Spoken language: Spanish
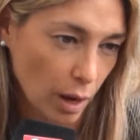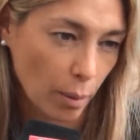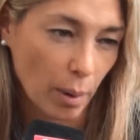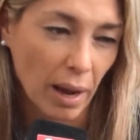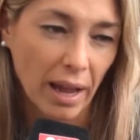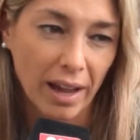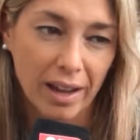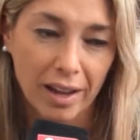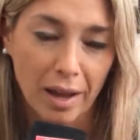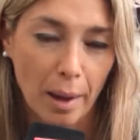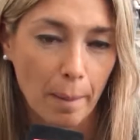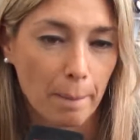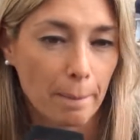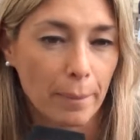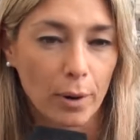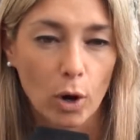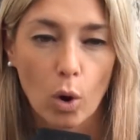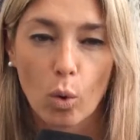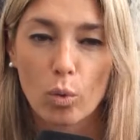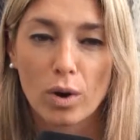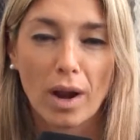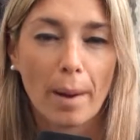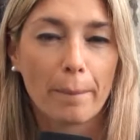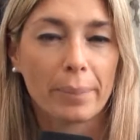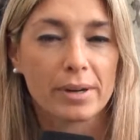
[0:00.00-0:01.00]
Ejemplo,
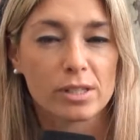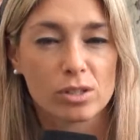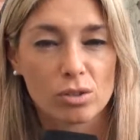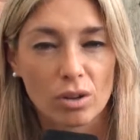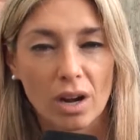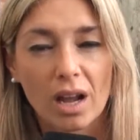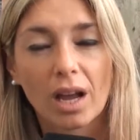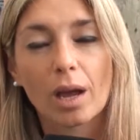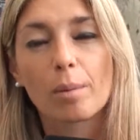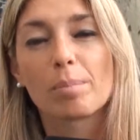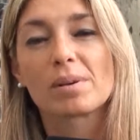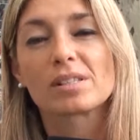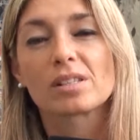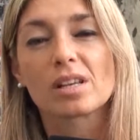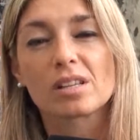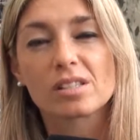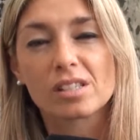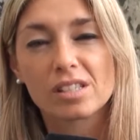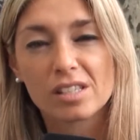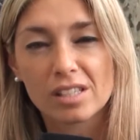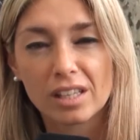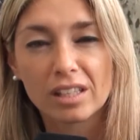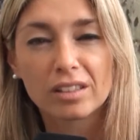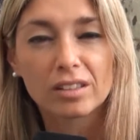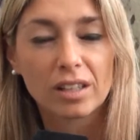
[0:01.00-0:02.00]
una persona que pesa
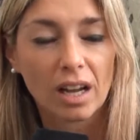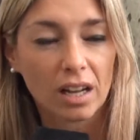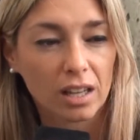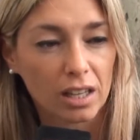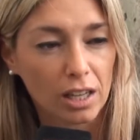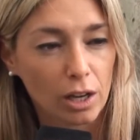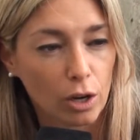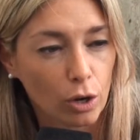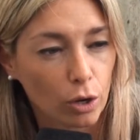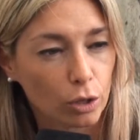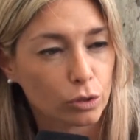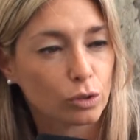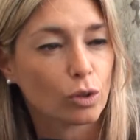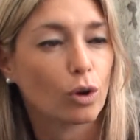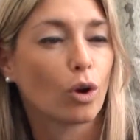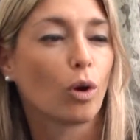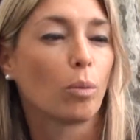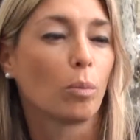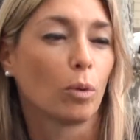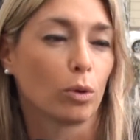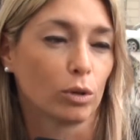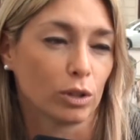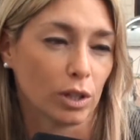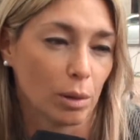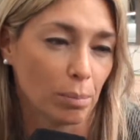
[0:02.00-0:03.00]
60 kilos, los
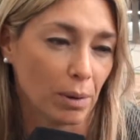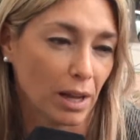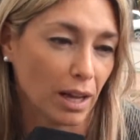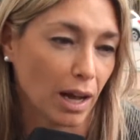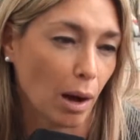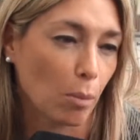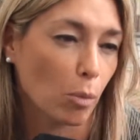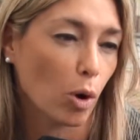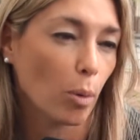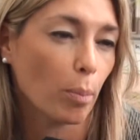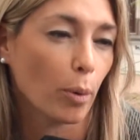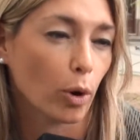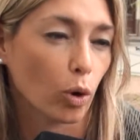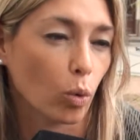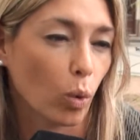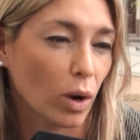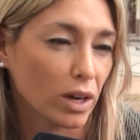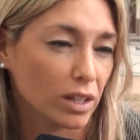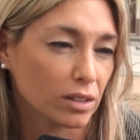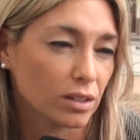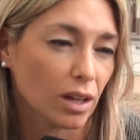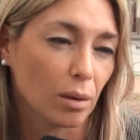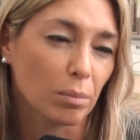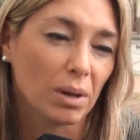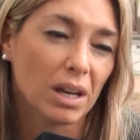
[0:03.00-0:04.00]
multiplicamos por
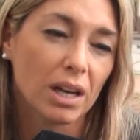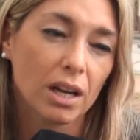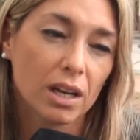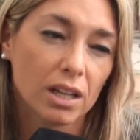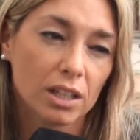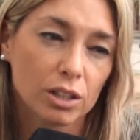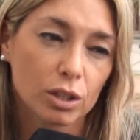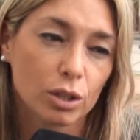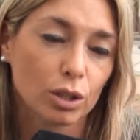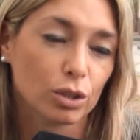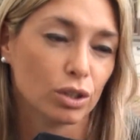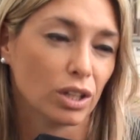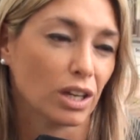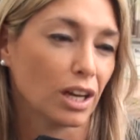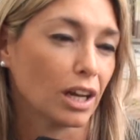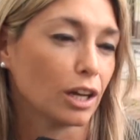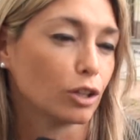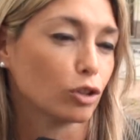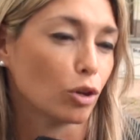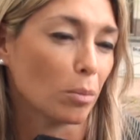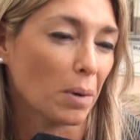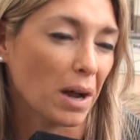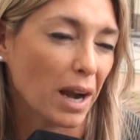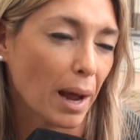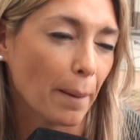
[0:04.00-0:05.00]
40 mililitros, tiene que
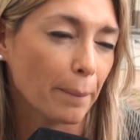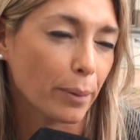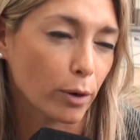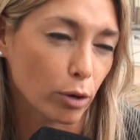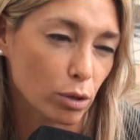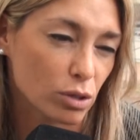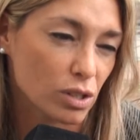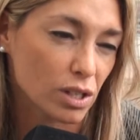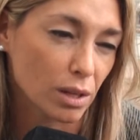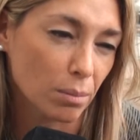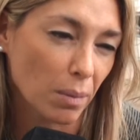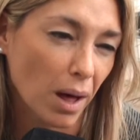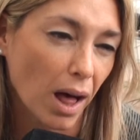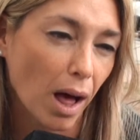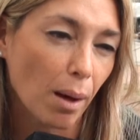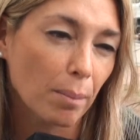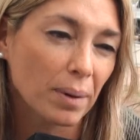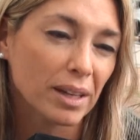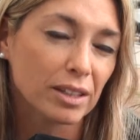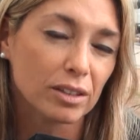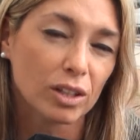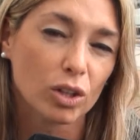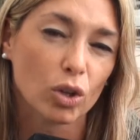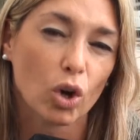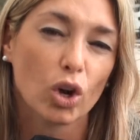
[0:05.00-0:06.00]
tomar
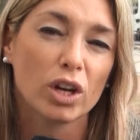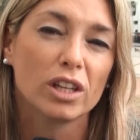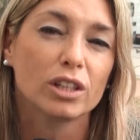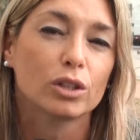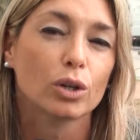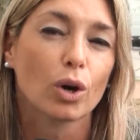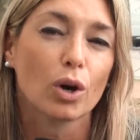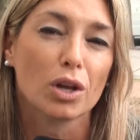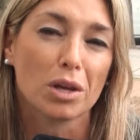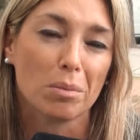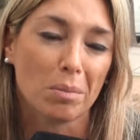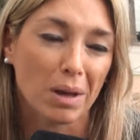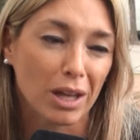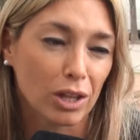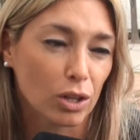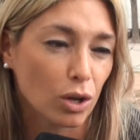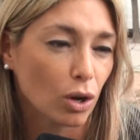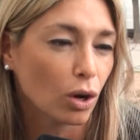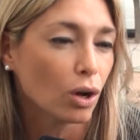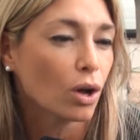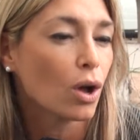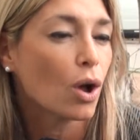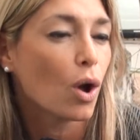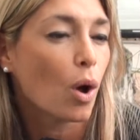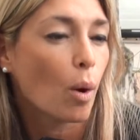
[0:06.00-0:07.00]
aproximadamente 2 litros y
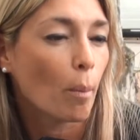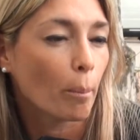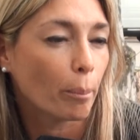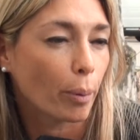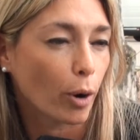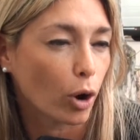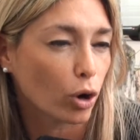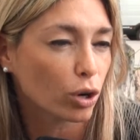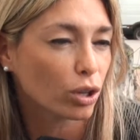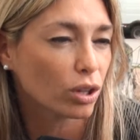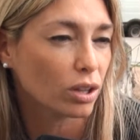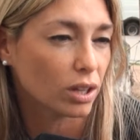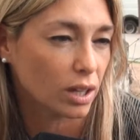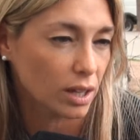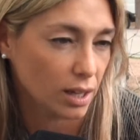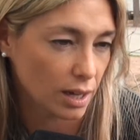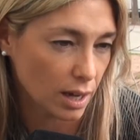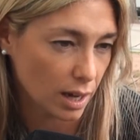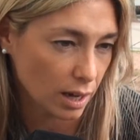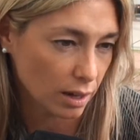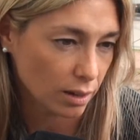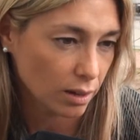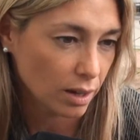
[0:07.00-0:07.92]
medio por día.